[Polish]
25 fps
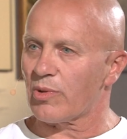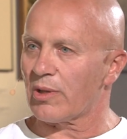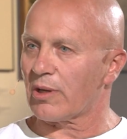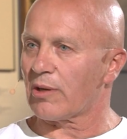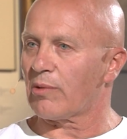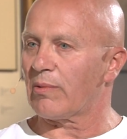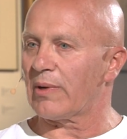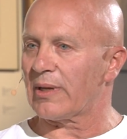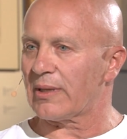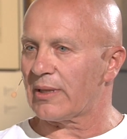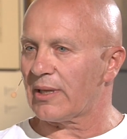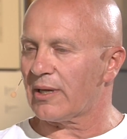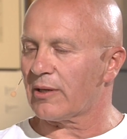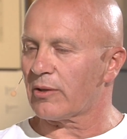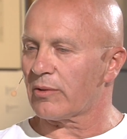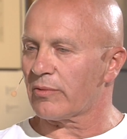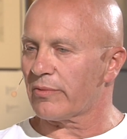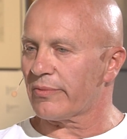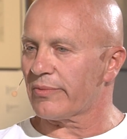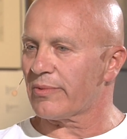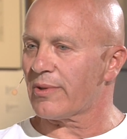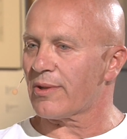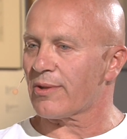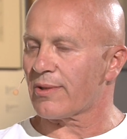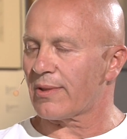przekłada
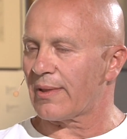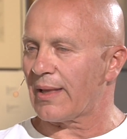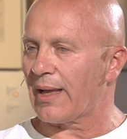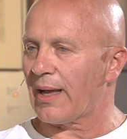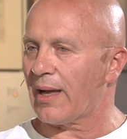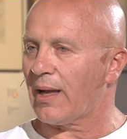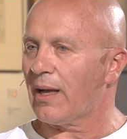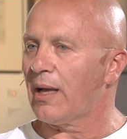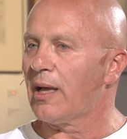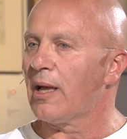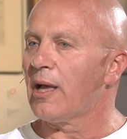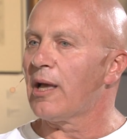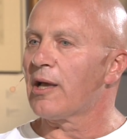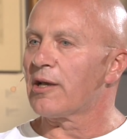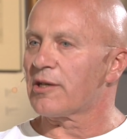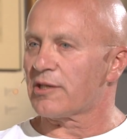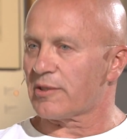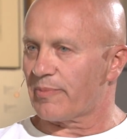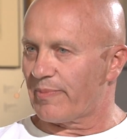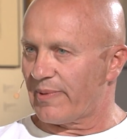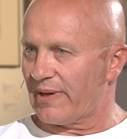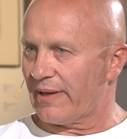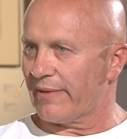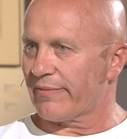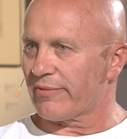również na
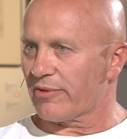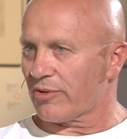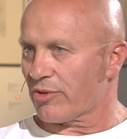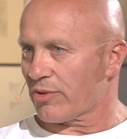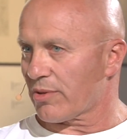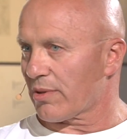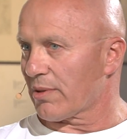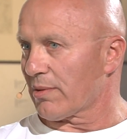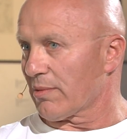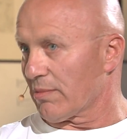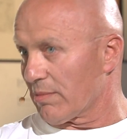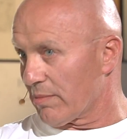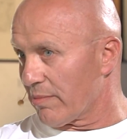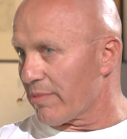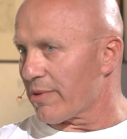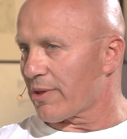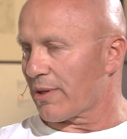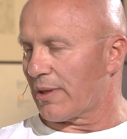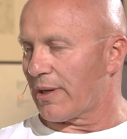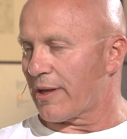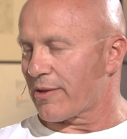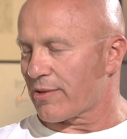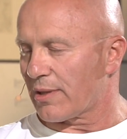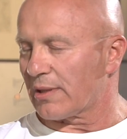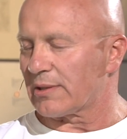sprawność,
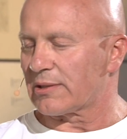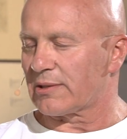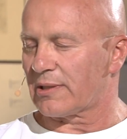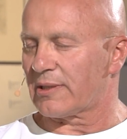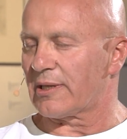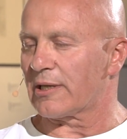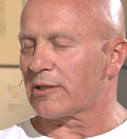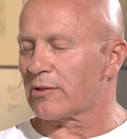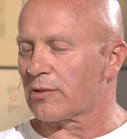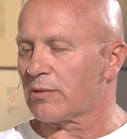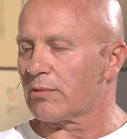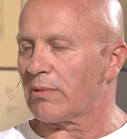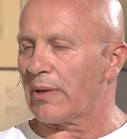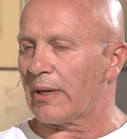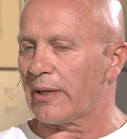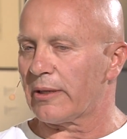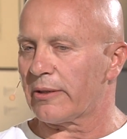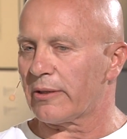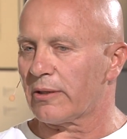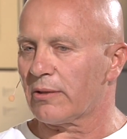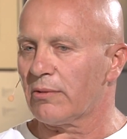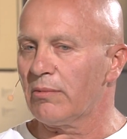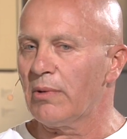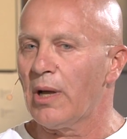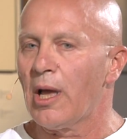myślę,
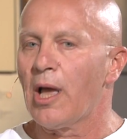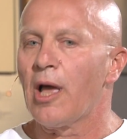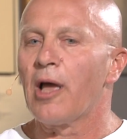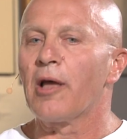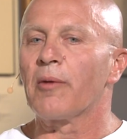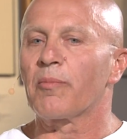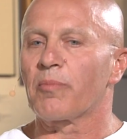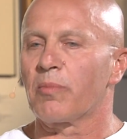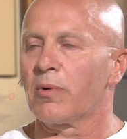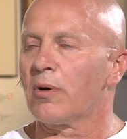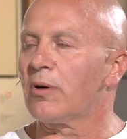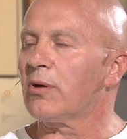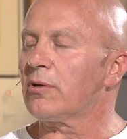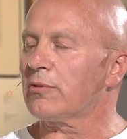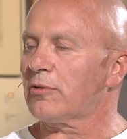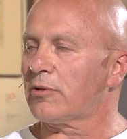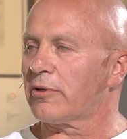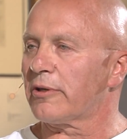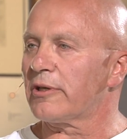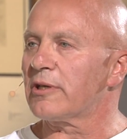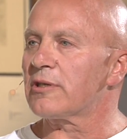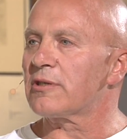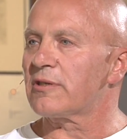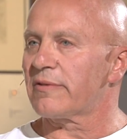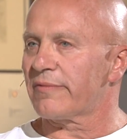seksualną, bo
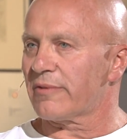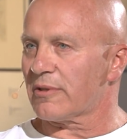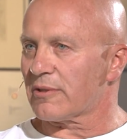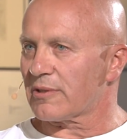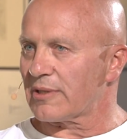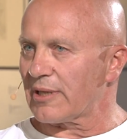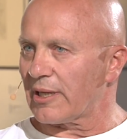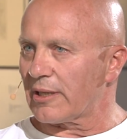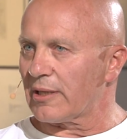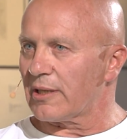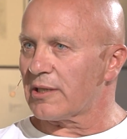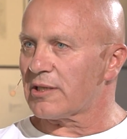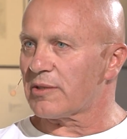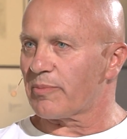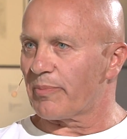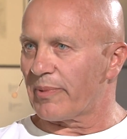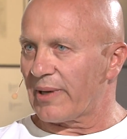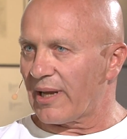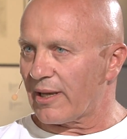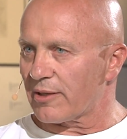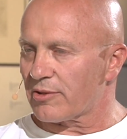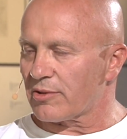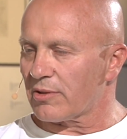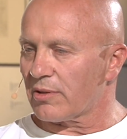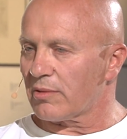to jest związane z
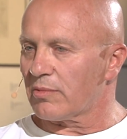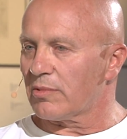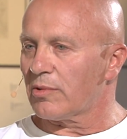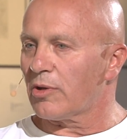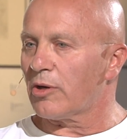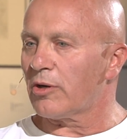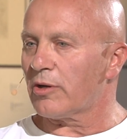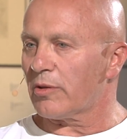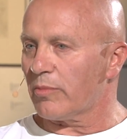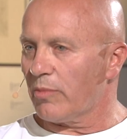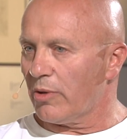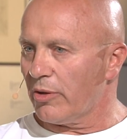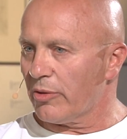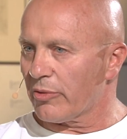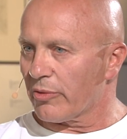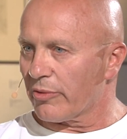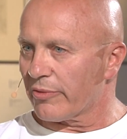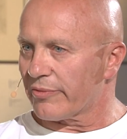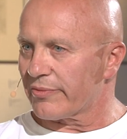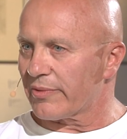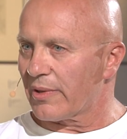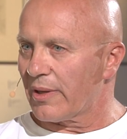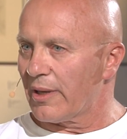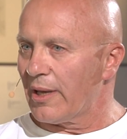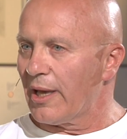pracą
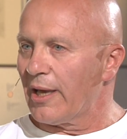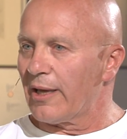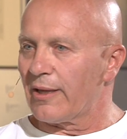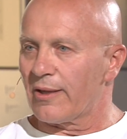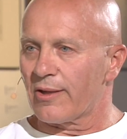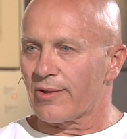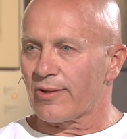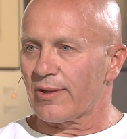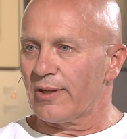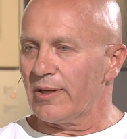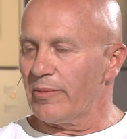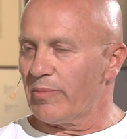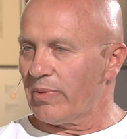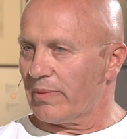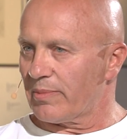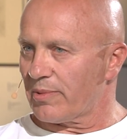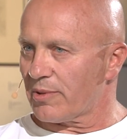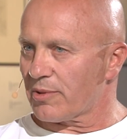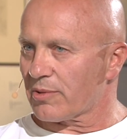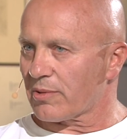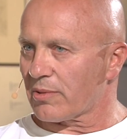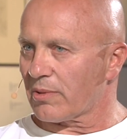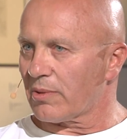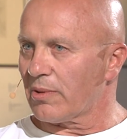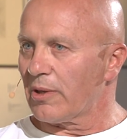hormonów. Jeżeli po
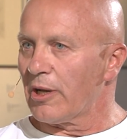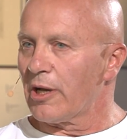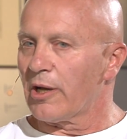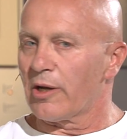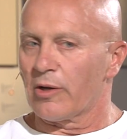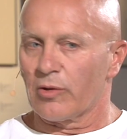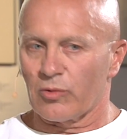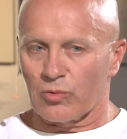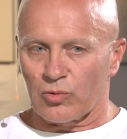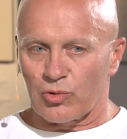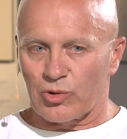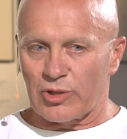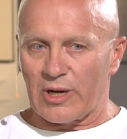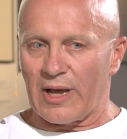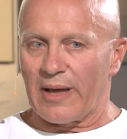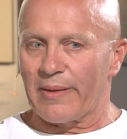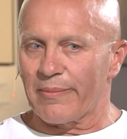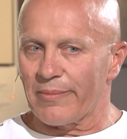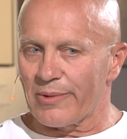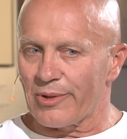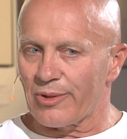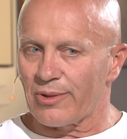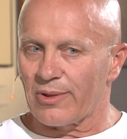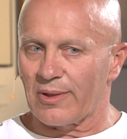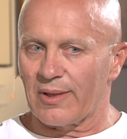prostu
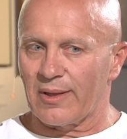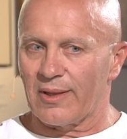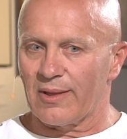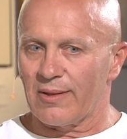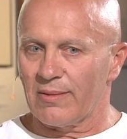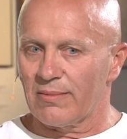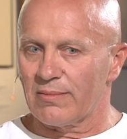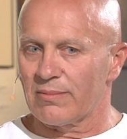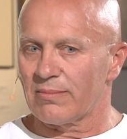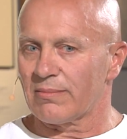ruszamy się,